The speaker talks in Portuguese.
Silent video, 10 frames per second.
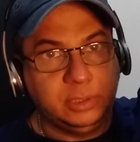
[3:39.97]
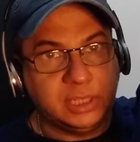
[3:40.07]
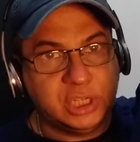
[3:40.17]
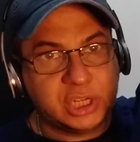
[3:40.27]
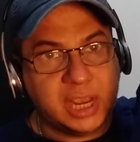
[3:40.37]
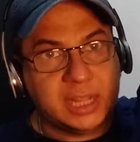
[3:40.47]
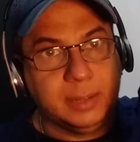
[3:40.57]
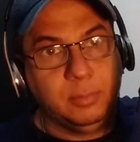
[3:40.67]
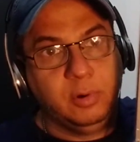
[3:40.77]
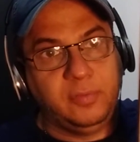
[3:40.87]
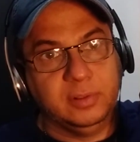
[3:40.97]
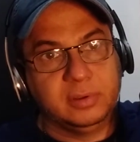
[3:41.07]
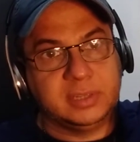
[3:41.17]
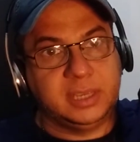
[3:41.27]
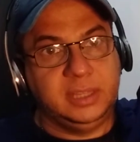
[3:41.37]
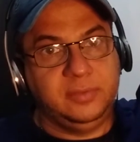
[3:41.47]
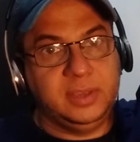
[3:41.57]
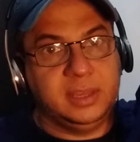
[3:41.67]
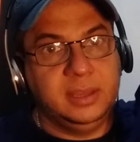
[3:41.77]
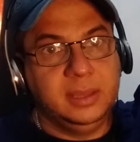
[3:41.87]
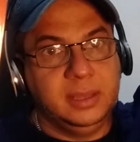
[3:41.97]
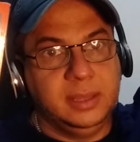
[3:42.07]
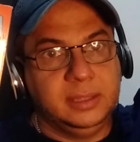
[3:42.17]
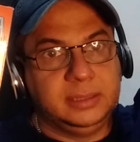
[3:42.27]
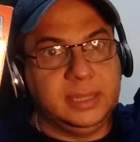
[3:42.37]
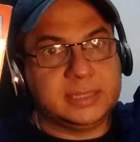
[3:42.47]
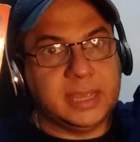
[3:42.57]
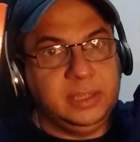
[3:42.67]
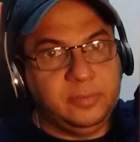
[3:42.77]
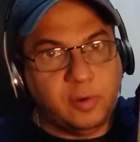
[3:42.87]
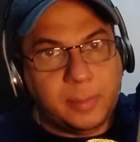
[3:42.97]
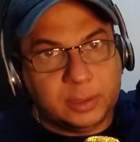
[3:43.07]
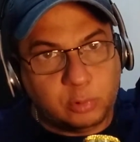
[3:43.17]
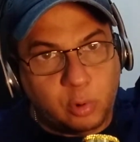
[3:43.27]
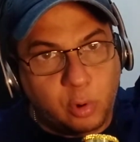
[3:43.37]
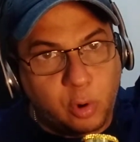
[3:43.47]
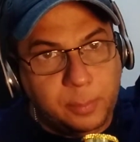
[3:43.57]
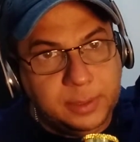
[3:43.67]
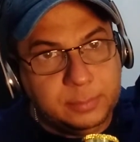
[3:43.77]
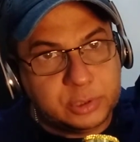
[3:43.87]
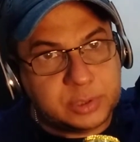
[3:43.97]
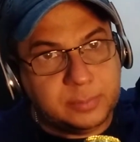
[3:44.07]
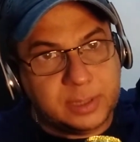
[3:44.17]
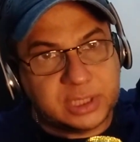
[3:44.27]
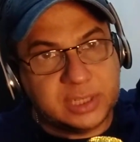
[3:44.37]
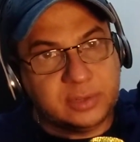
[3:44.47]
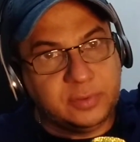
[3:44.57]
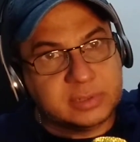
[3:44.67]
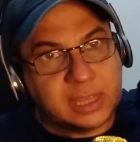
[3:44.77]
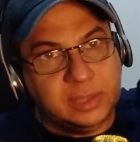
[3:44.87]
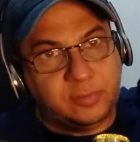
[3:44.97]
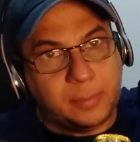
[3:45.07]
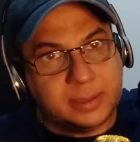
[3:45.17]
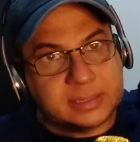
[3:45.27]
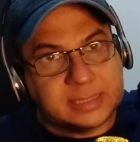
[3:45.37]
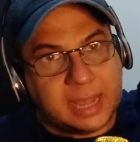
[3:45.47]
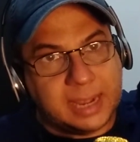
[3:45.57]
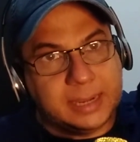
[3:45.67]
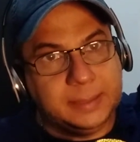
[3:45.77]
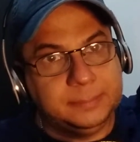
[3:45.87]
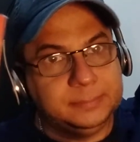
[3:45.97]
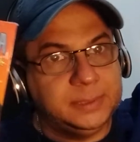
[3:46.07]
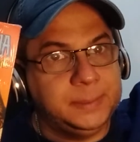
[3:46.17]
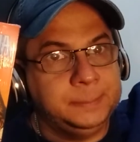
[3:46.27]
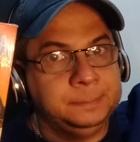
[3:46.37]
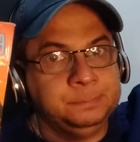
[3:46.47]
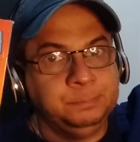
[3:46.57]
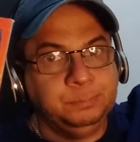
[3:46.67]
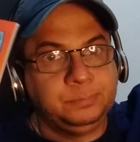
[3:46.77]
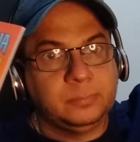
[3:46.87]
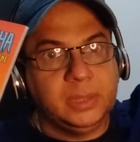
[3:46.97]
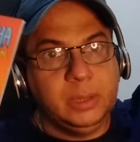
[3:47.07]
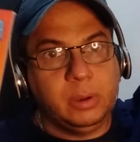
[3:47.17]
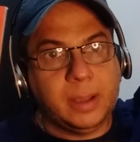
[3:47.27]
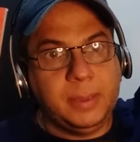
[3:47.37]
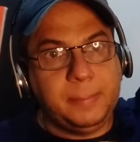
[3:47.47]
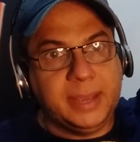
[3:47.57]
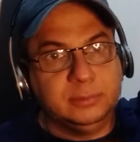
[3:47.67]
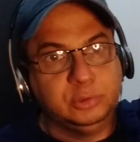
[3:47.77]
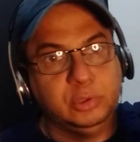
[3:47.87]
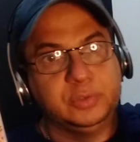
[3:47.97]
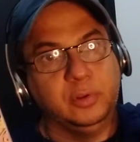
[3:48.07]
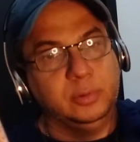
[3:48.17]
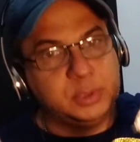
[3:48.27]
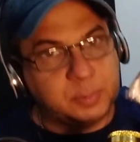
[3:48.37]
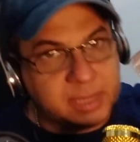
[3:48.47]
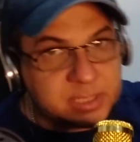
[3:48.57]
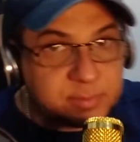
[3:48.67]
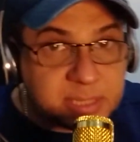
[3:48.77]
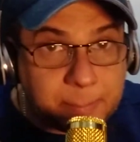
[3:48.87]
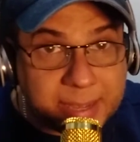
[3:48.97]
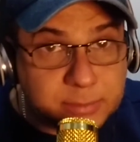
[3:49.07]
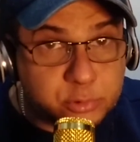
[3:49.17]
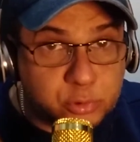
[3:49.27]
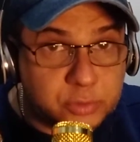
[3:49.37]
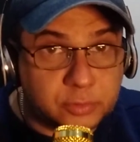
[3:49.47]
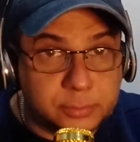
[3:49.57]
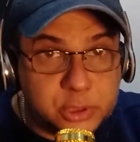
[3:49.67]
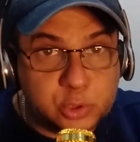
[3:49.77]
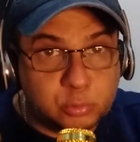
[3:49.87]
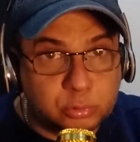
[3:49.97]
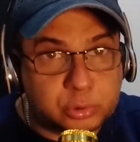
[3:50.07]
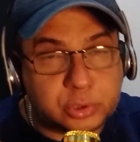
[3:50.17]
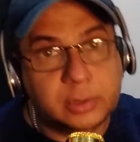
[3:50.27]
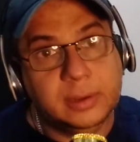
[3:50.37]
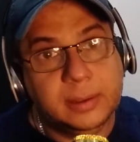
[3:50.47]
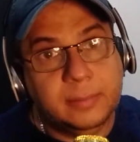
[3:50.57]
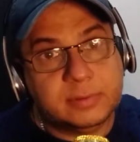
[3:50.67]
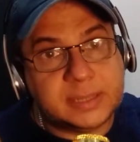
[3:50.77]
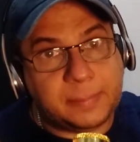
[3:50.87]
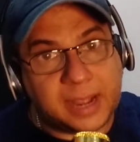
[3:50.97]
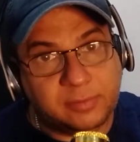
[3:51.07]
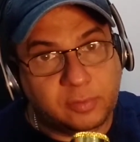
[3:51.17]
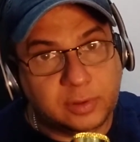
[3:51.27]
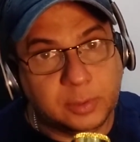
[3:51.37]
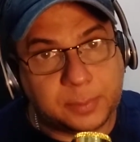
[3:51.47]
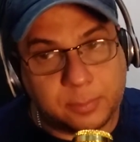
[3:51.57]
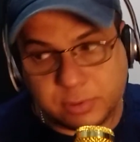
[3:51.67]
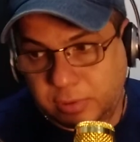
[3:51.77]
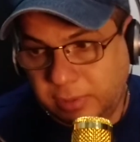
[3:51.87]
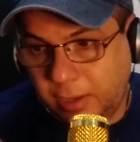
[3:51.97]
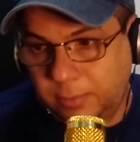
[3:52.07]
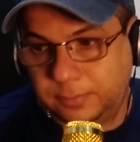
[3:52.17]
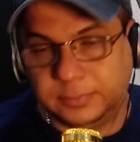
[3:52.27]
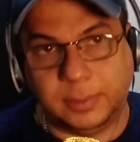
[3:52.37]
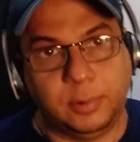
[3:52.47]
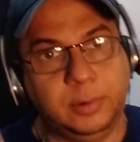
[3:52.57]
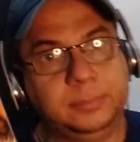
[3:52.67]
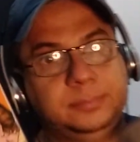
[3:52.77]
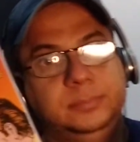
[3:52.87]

Muita gente reclamou, falou que isso aqui devia ter saído em formato ônibus, mas resolveu sair no formato saga, né? Eu acabei pegando os dois volumes porque se você pegasse os dois volumes juntos, você pagava um valor promocional, tá bom?